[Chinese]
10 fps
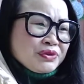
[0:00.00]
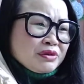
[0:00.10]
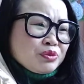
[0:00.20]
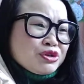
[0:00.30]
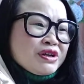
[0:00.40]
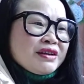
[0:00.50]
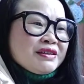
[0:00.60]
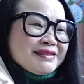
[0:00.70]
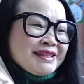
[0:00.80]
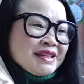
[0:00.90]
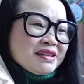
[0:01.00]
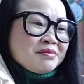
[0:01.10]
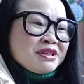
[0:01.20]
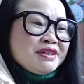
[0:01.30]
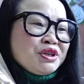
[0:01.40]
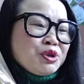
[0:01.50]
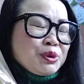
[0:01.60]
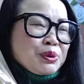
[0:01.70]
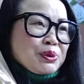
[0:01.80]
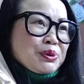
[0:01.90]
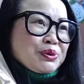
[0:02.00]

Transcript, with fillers: 不像以前那么辛苦，